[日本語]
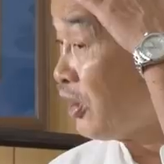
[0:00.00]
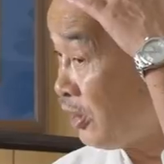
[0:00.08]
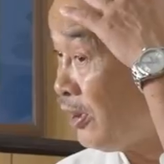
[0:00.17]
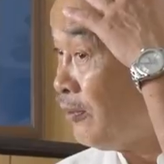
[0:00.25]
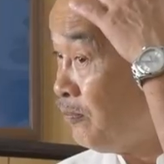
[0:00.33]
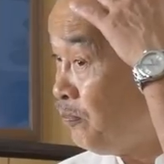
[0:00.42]
た
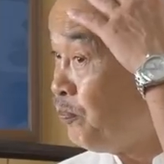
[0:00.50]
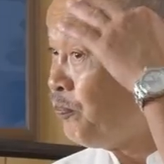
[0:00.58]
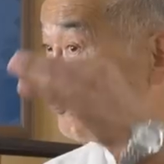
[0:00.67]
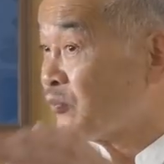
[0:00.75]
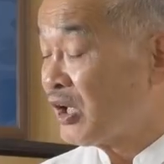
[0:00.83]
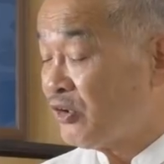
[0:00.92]
ね。
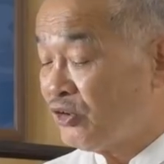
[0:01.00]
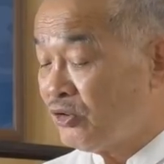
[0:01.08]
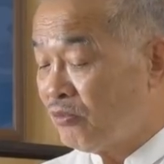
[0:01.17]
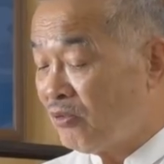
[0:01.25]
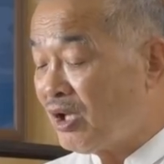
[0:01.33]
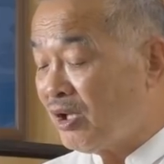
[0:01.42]

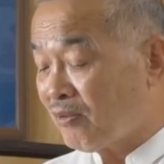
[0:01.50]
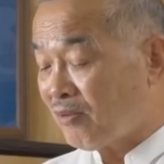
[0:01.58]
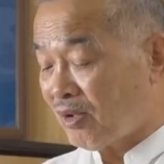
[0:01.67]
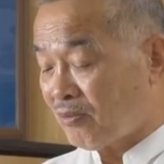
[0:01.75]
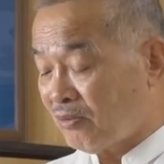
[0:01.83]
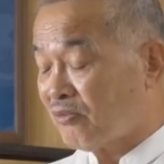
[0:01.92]
若い
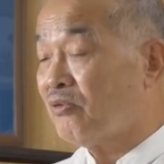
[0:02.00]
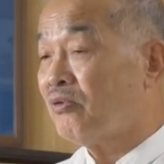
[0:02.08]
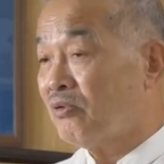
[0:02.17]
頃はこう